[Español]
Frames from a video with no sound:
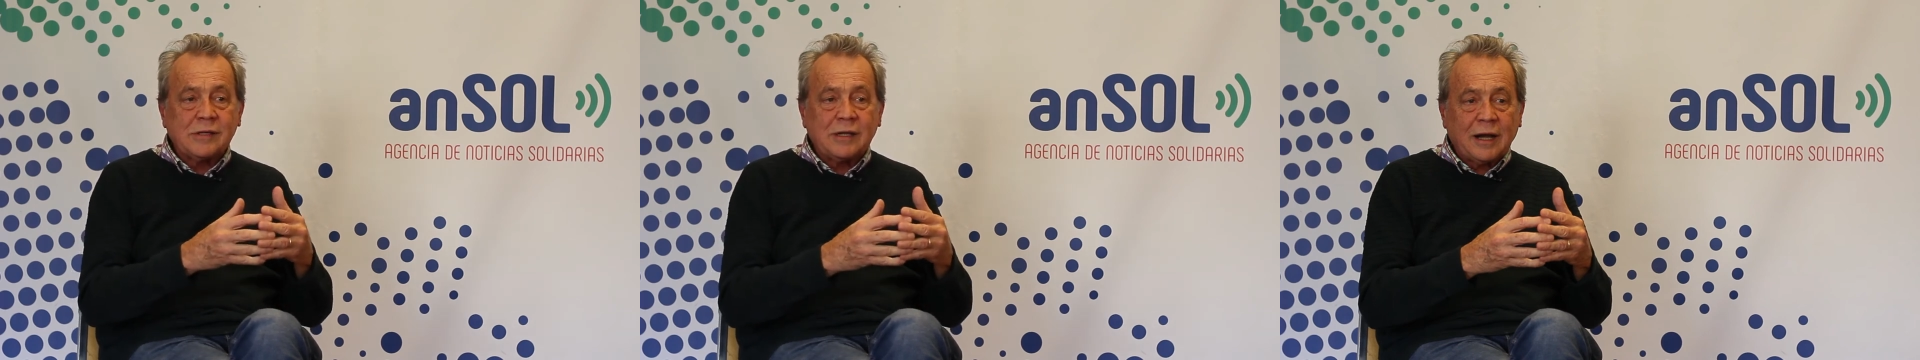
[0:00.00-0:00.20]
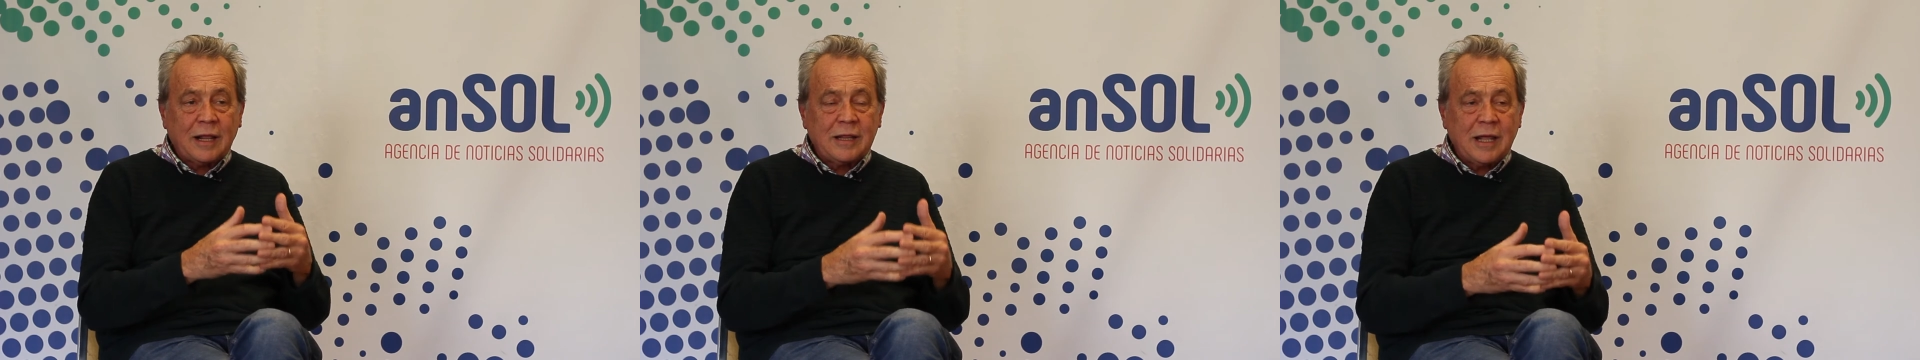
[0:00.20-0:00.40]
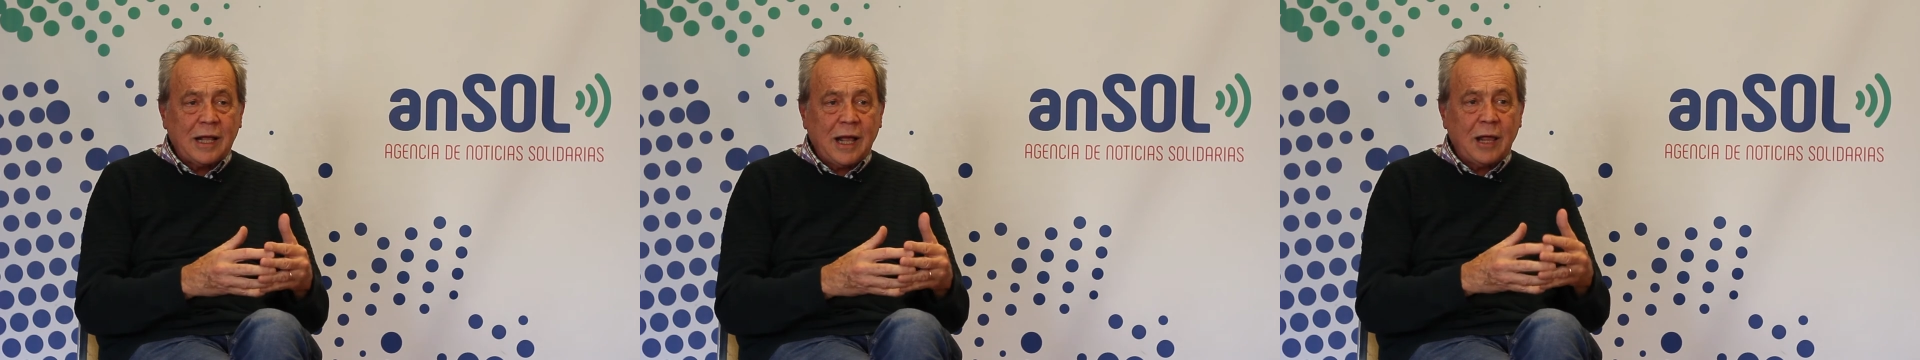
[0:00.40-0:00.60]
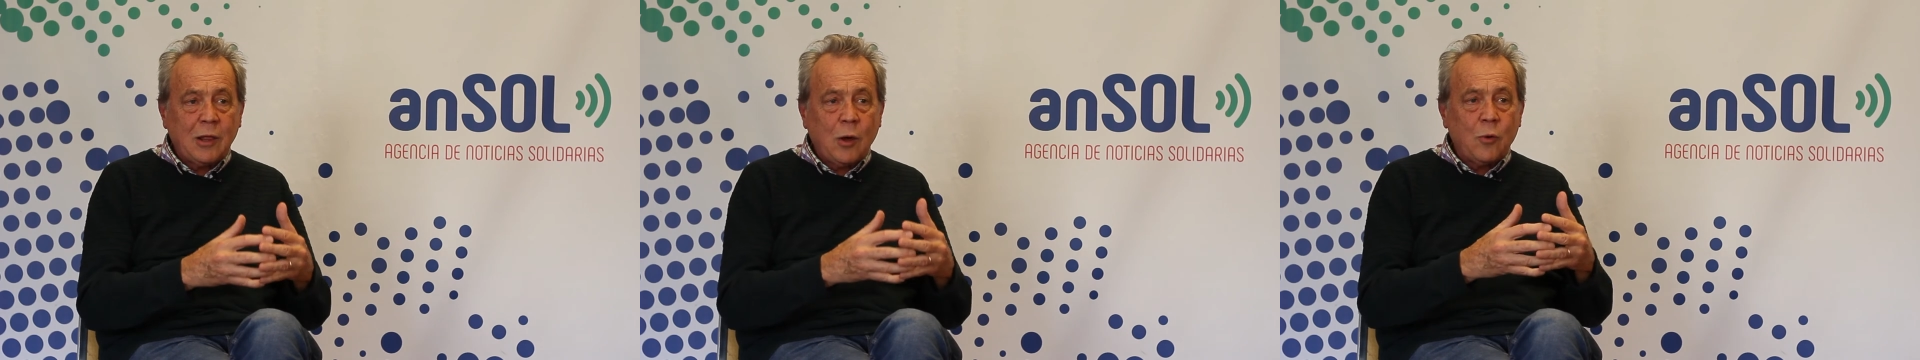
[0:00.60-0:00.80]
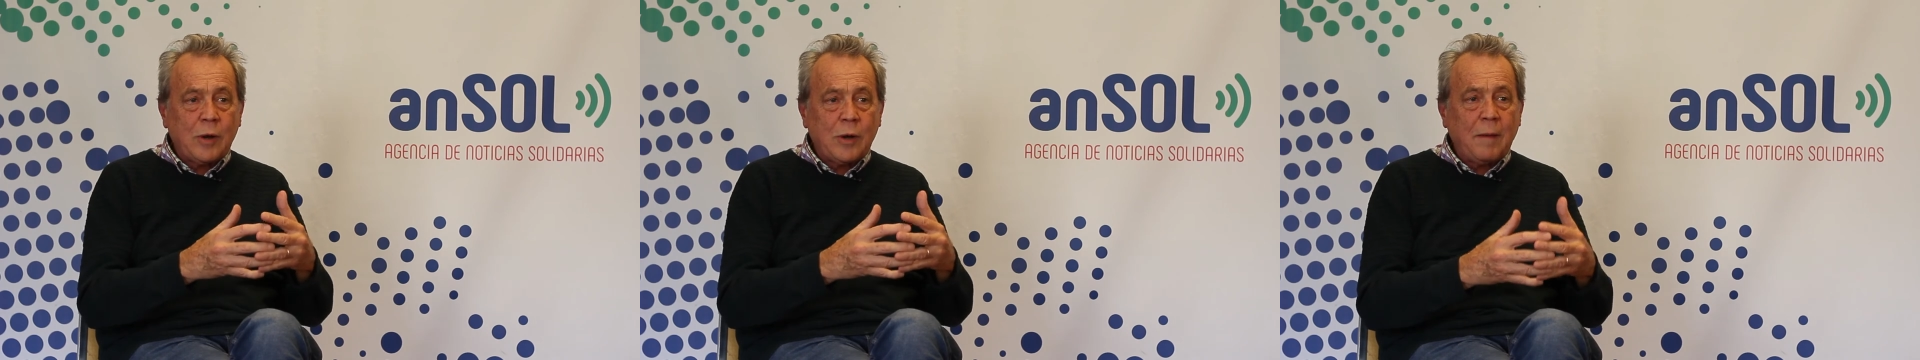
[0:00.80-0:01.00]

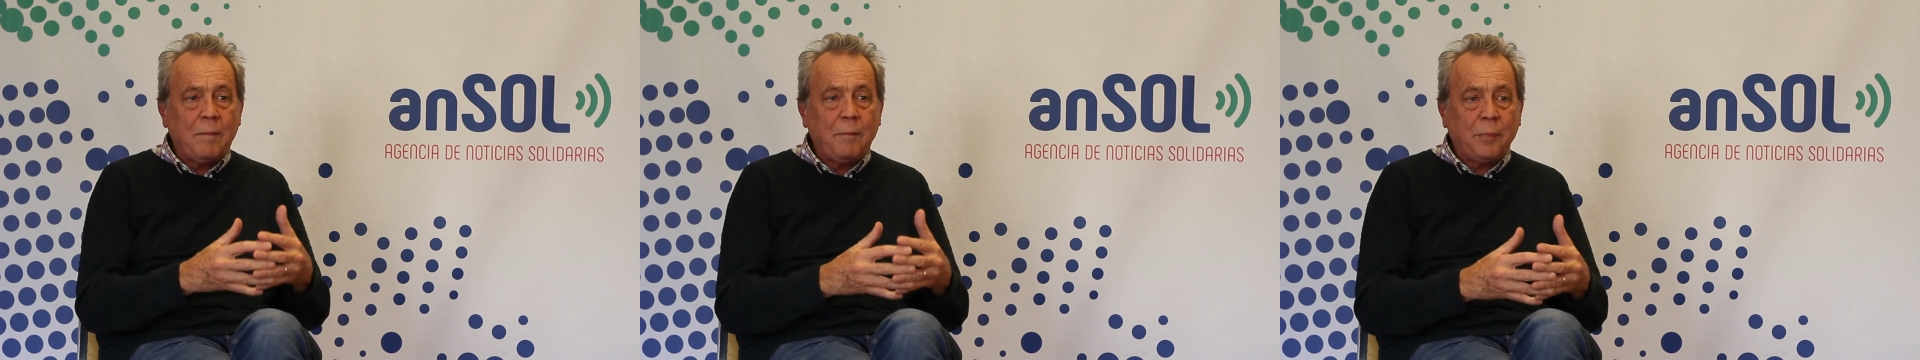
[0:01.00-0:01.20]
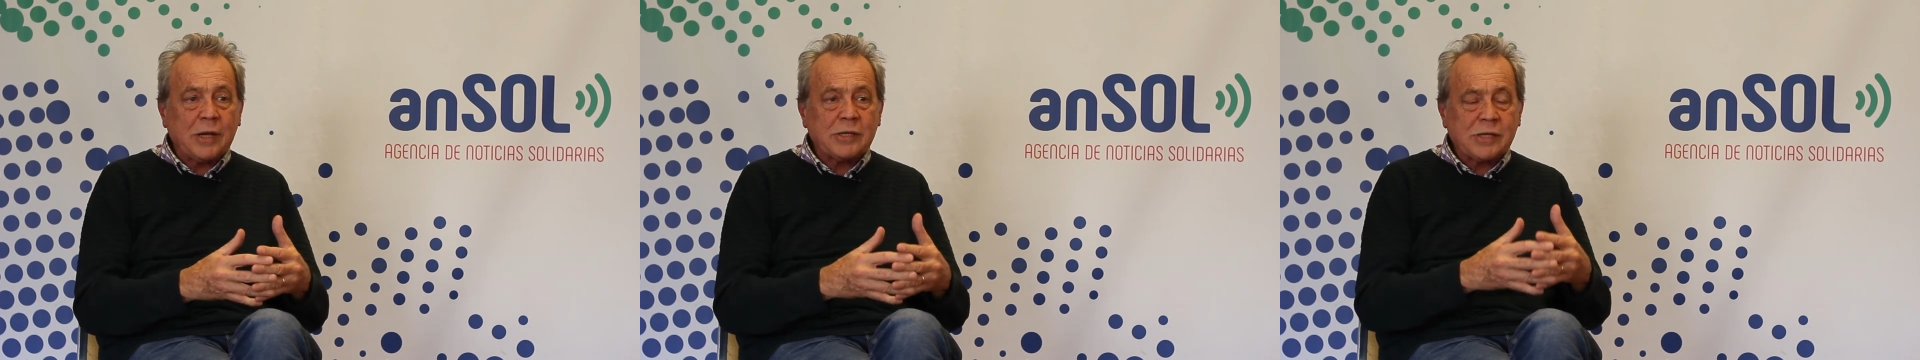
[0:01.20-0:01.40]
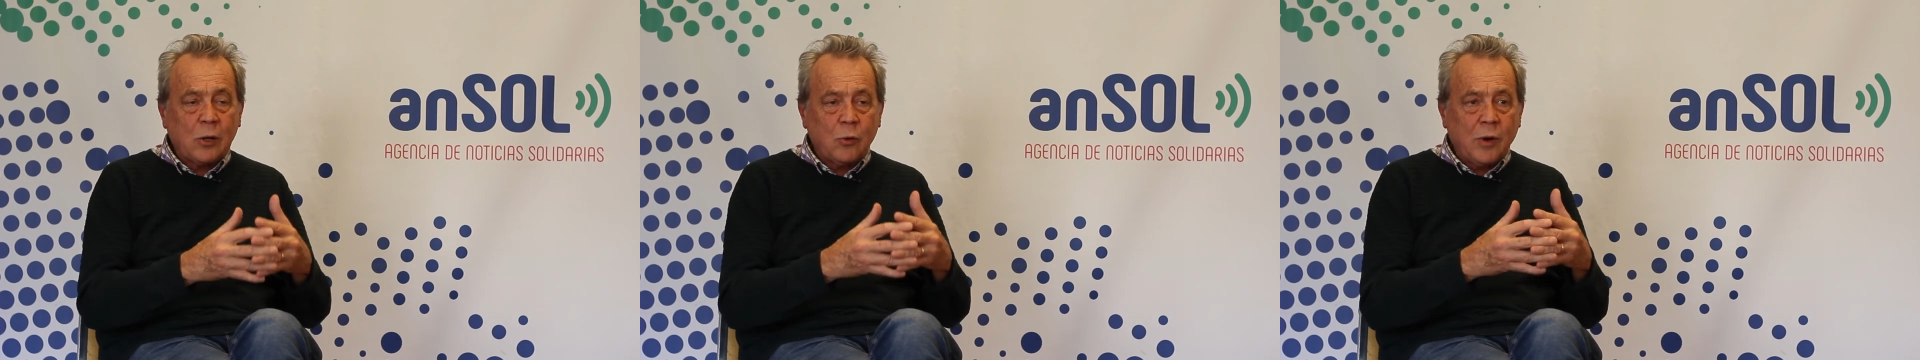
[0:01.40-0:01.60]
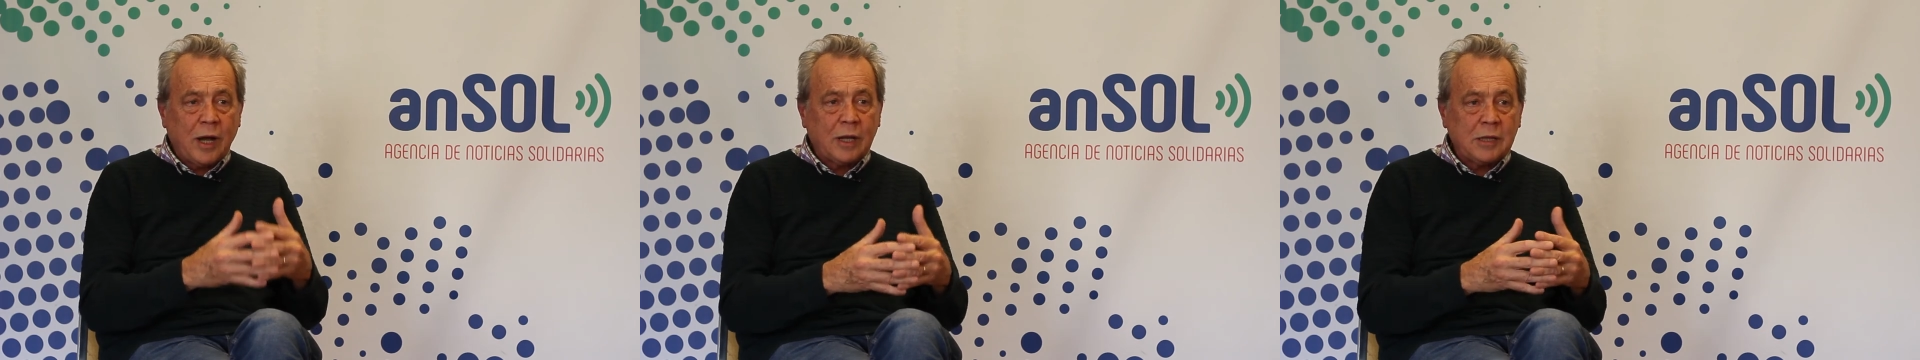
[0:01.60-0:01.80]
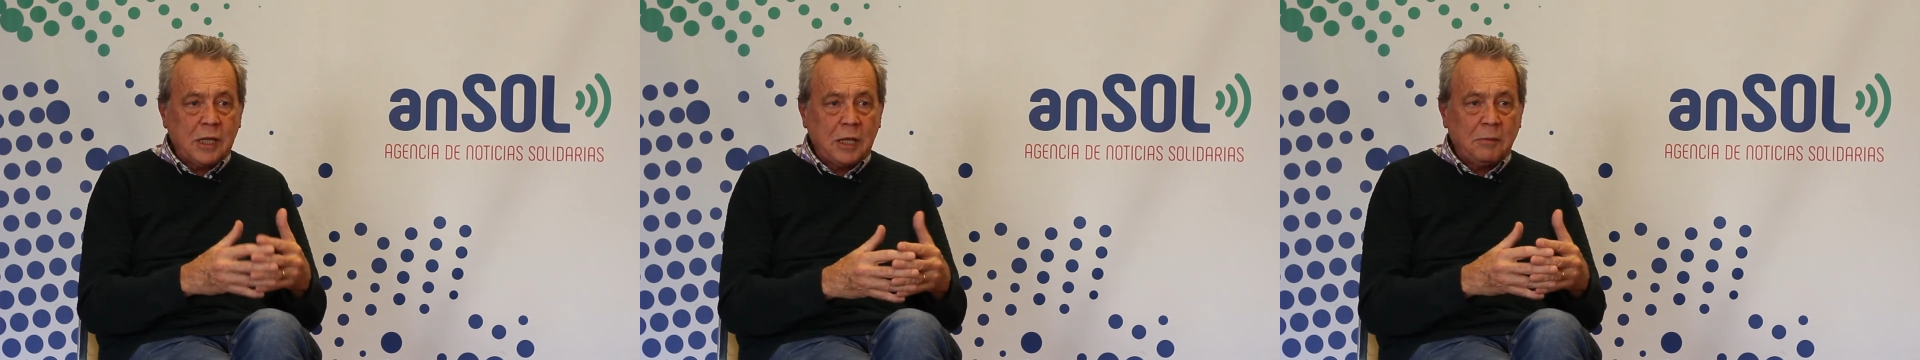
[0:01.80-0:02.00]
radicada una empresa
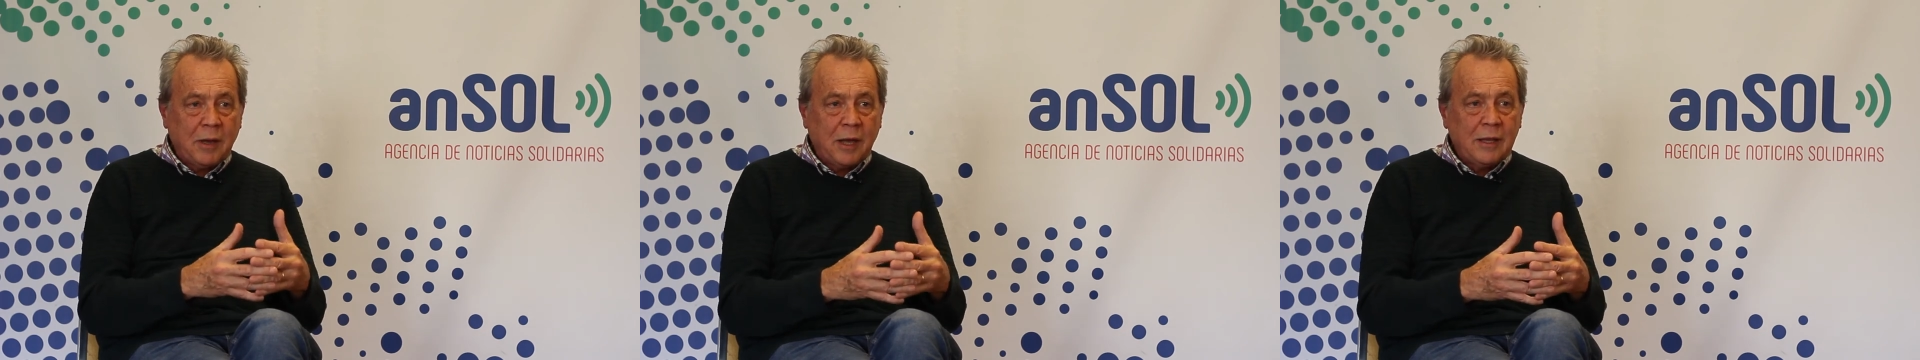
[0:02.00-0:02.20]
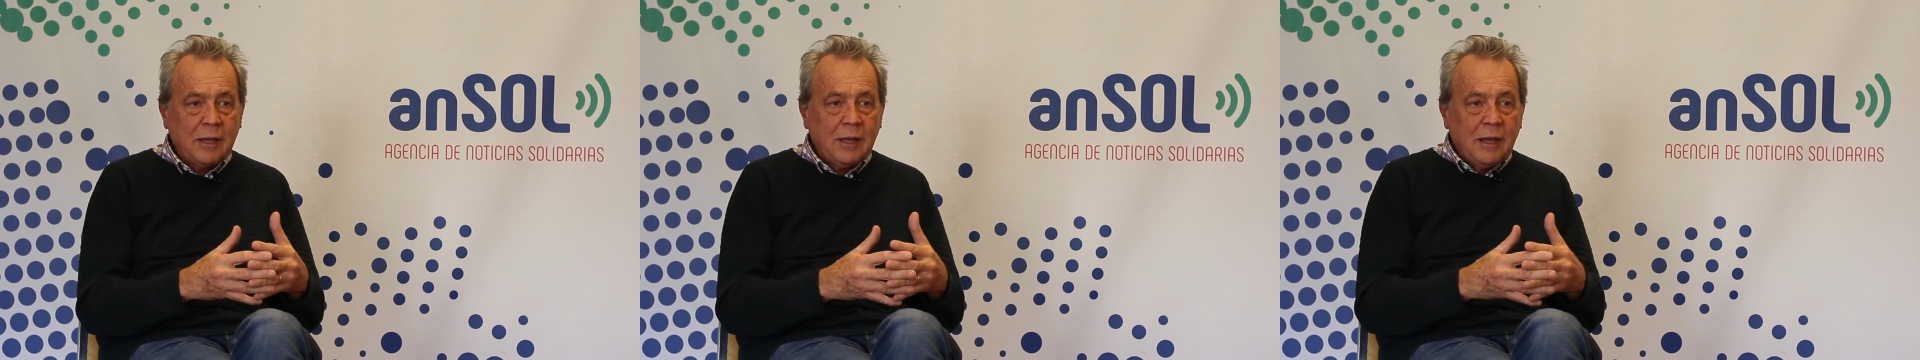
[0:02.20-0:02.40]
lucrativa.